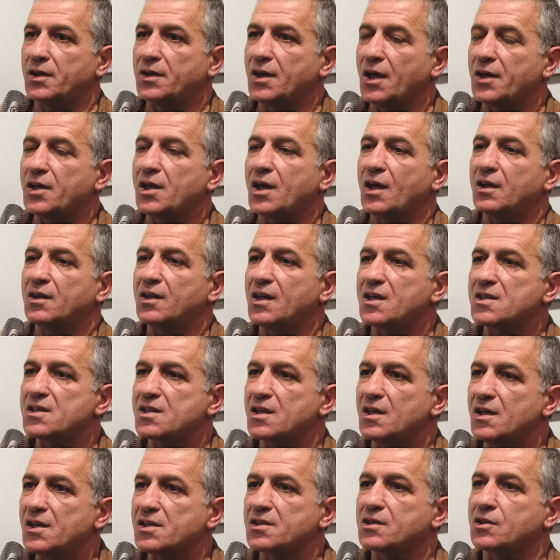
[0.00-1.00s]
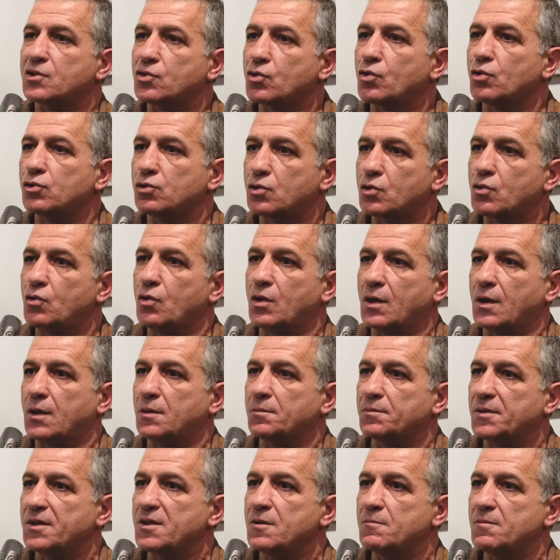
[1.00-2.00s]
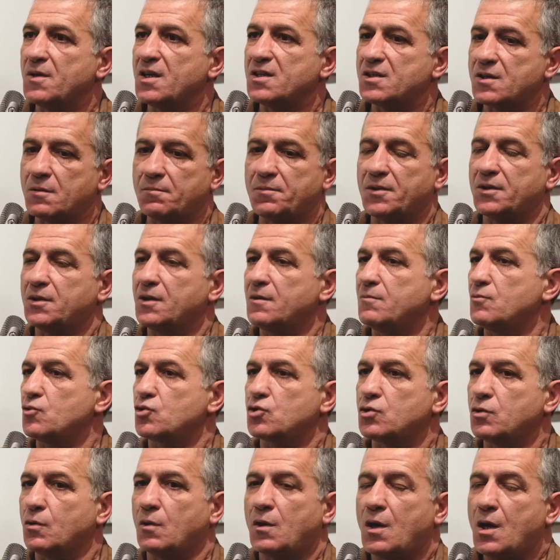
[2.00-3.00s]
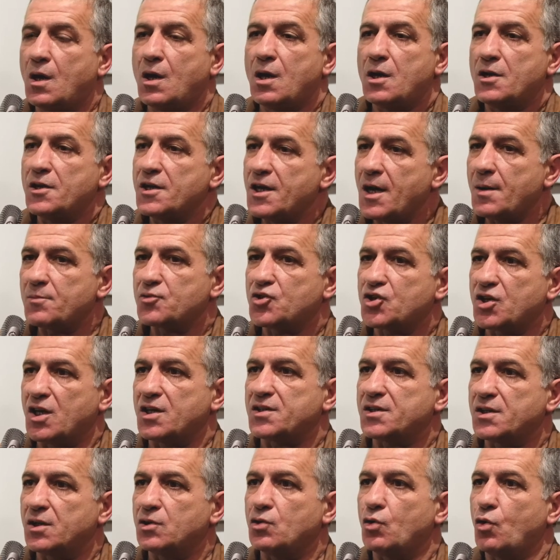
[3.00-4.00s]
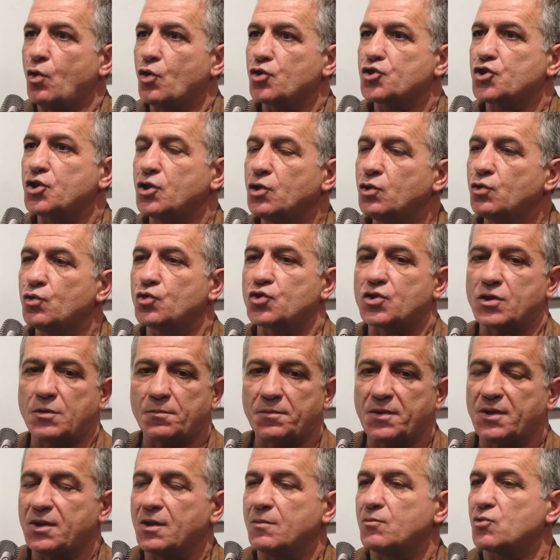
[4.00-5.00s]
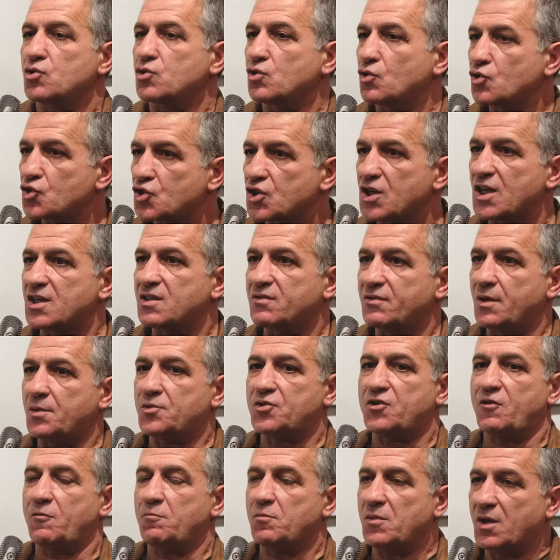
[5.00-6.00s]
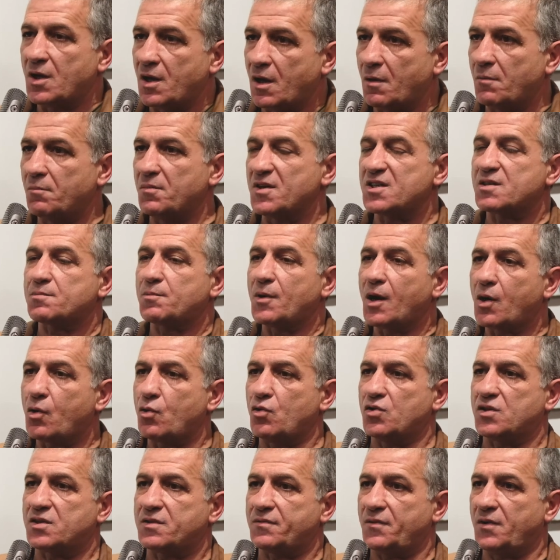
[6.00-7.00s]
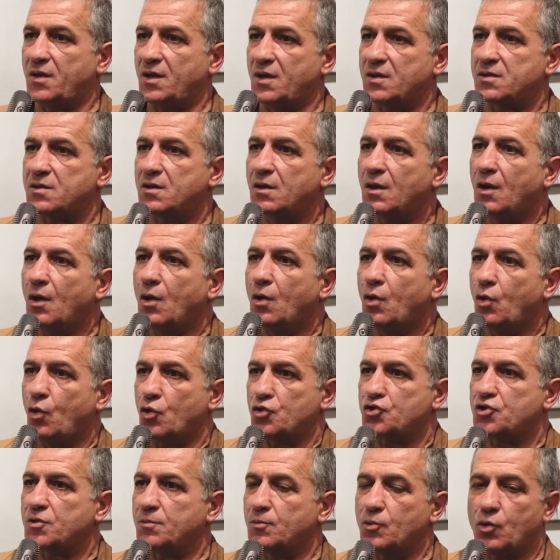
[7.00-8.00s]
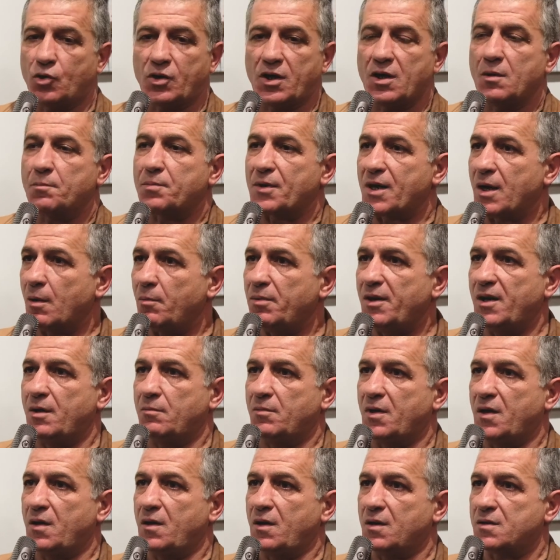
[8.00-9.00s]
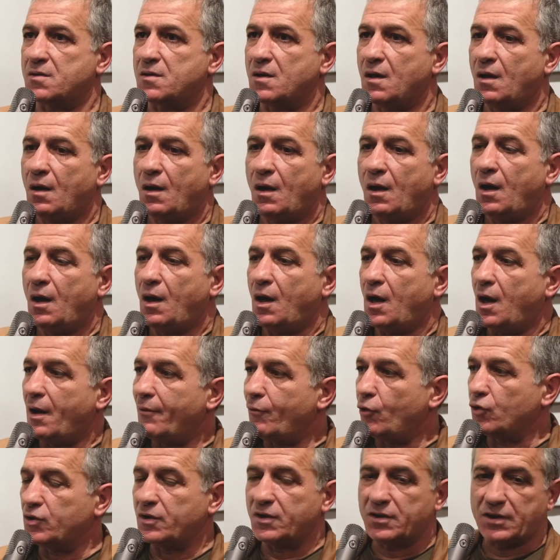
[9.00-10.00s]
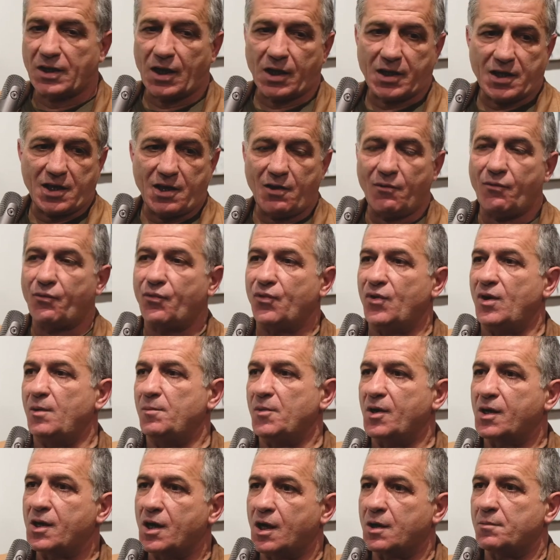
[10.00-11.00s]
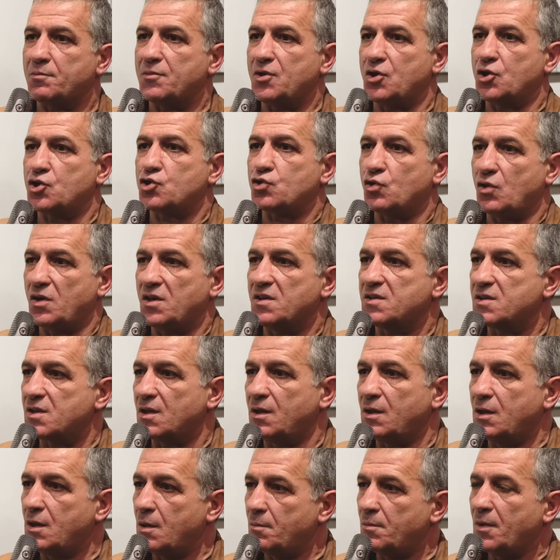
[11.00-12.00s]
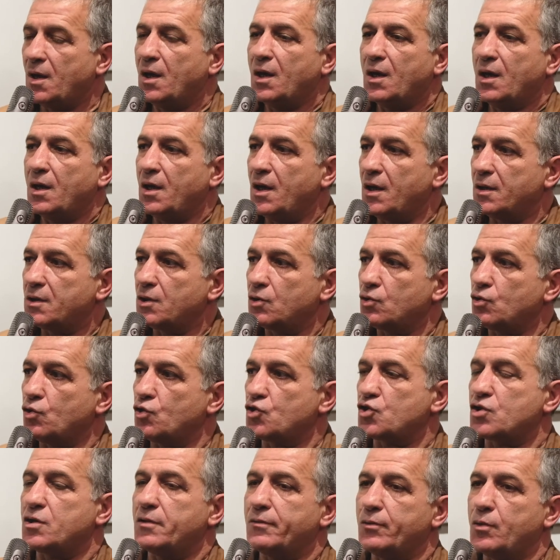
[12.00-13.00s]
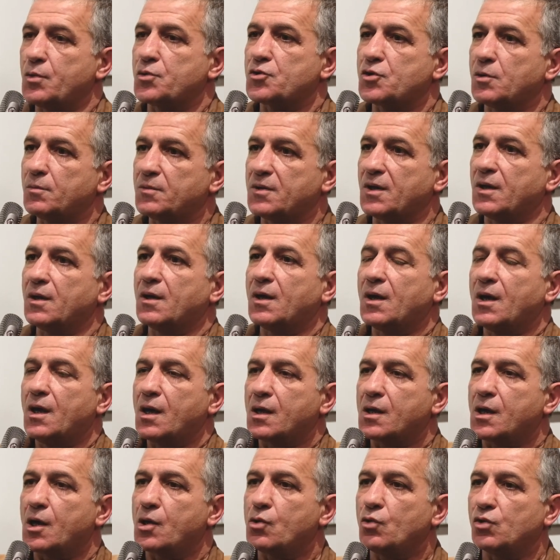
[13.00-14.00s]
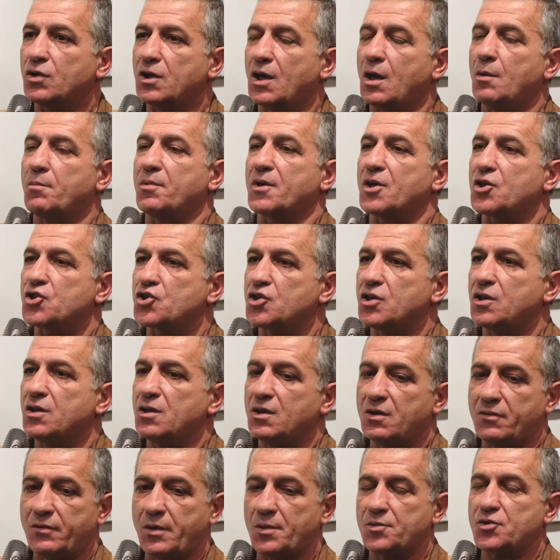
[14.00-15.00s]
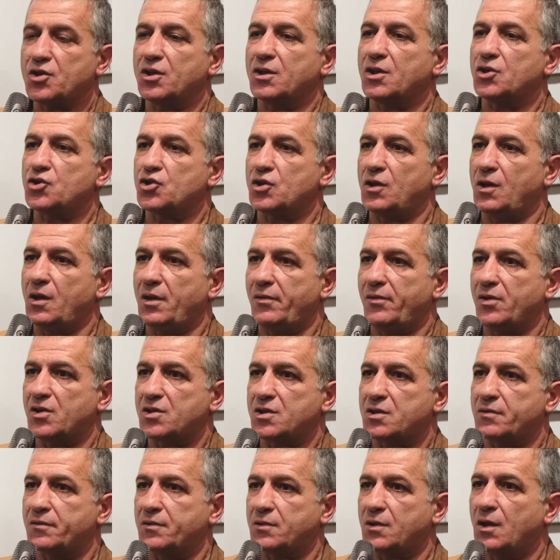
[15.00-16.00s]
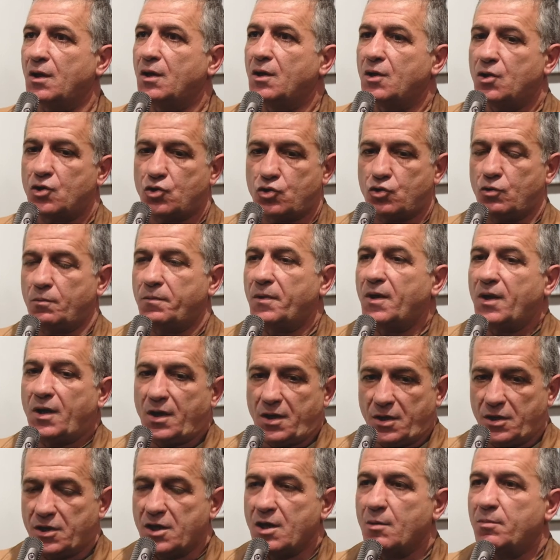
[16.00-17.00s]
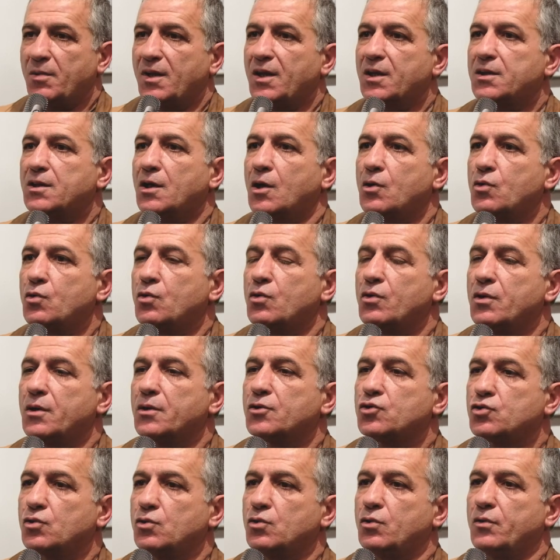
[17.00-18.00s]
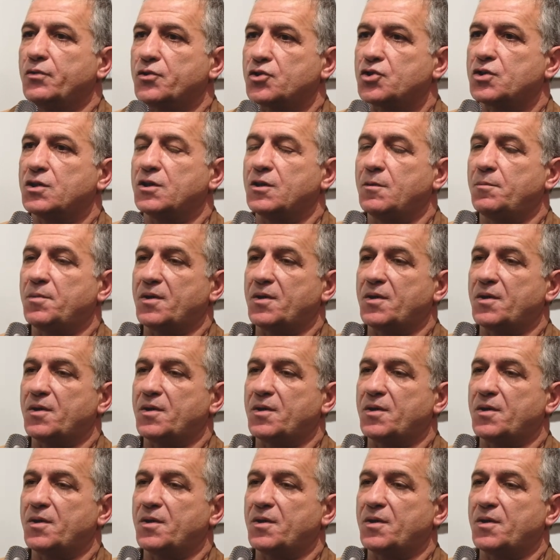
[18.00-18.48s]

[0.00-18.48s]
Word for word: так и относились друг к другу, понимаете? Потому что нам сейчас это очень нужно, потому что сейчас вообще в мире беспокойства есть очень много и проблемы есть. А вот такие фильмы, как мы еще и делаем, это тоже, в общем-то, какое-то обращение вообще-то человечества, чтобы не было такое чудовищное